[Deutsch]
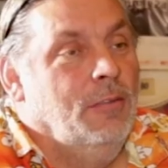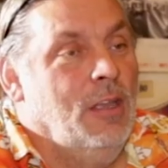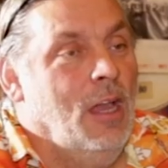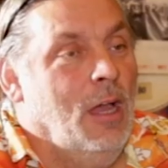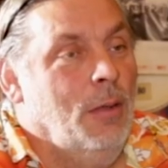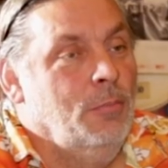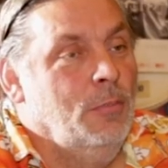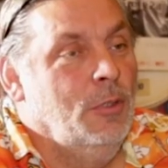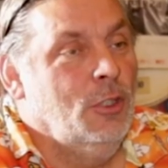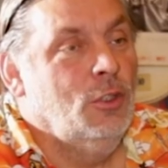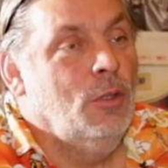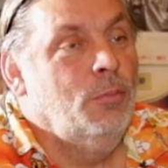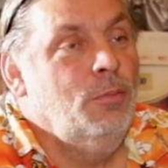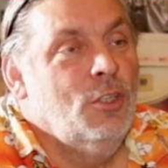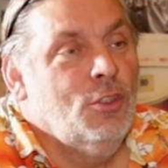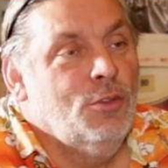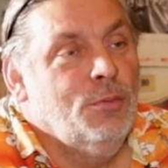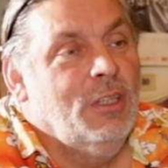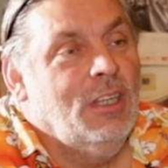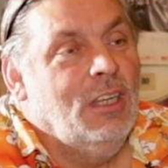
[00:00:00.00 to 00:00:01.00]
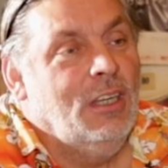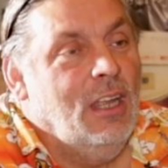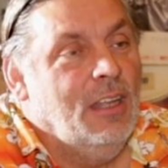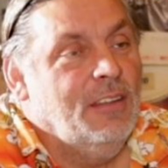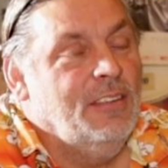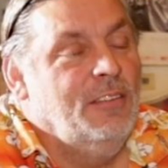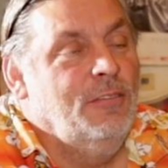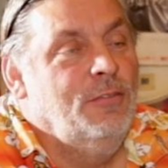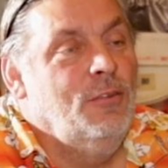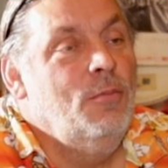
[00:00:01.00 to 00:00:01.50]
wir haben bestimmt nicht mit den
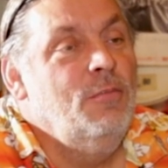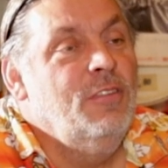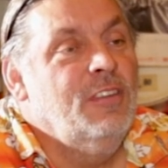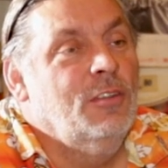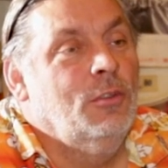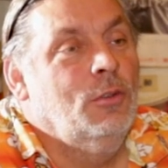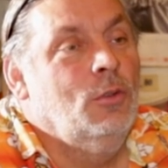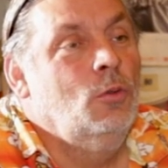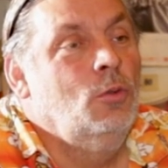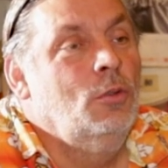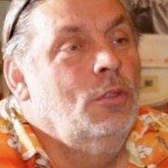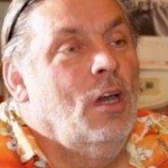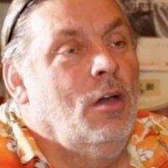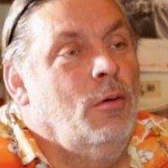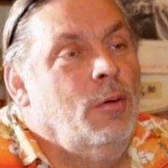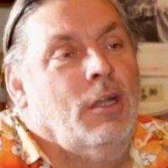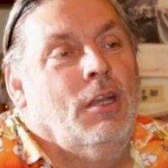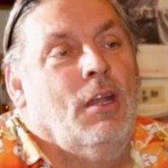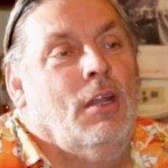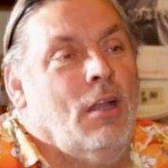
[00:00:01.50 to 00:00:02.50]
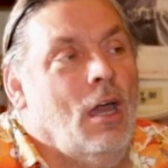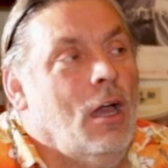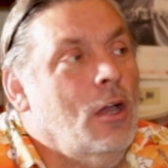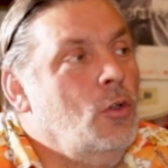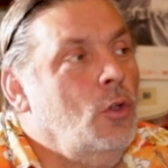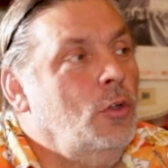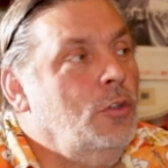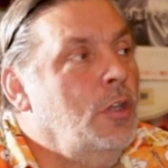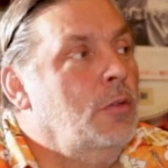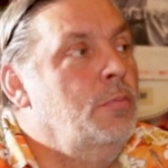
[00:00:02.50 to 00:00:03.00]
ersten 5 zu tun, aber danach
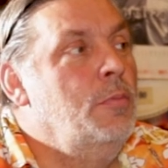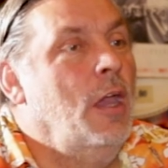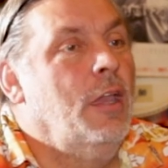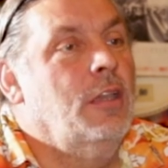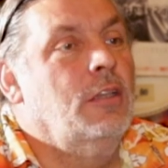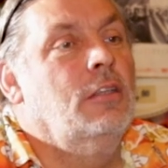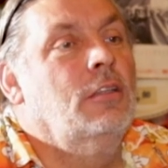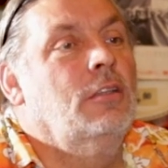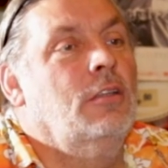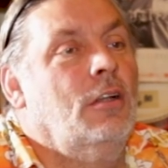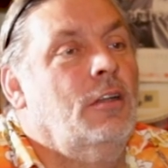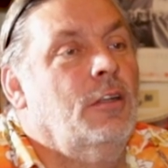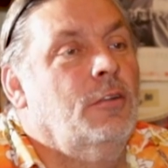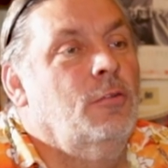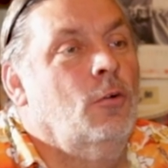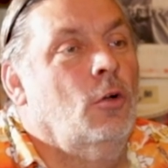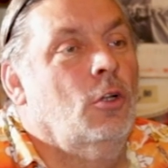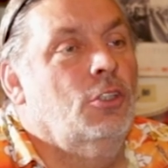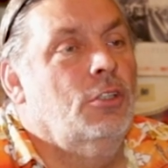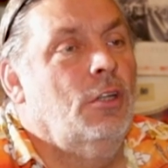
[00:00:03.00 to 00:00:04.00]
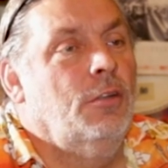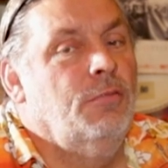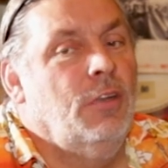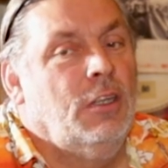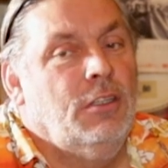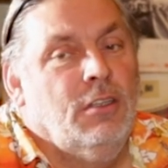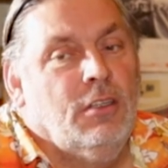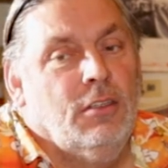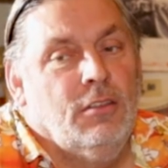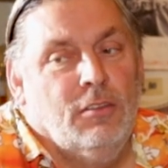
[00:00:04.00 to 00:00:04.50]
könnte ich mir eigentlich alles vorstellen, mhm.
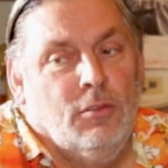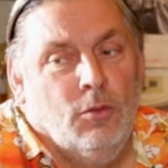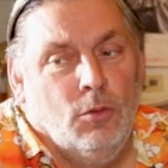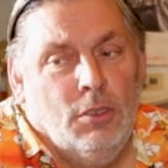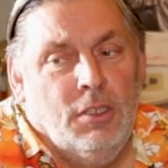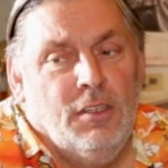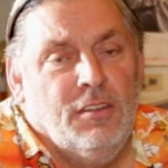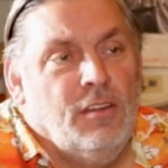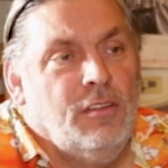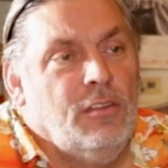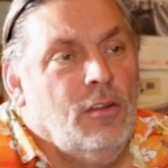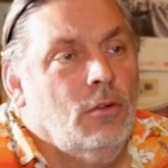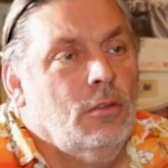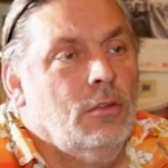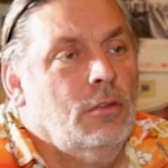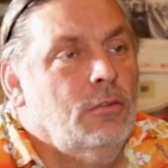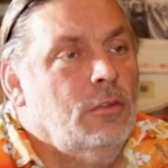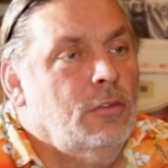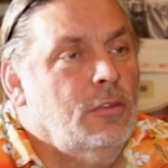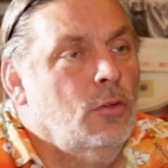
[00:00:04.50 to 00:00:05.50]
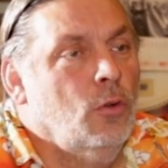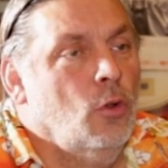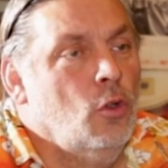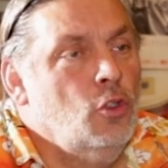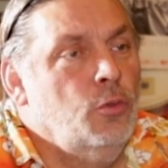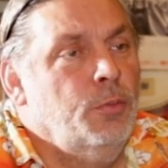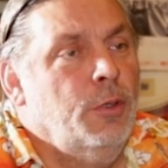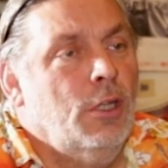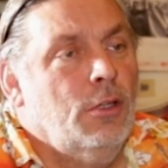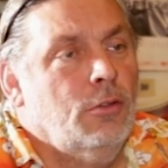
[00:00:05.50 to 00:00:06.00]
wenn die so eine Saison
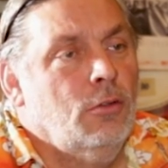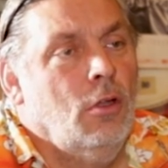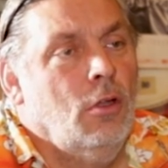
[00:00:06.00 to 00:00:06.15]
zurückspielen.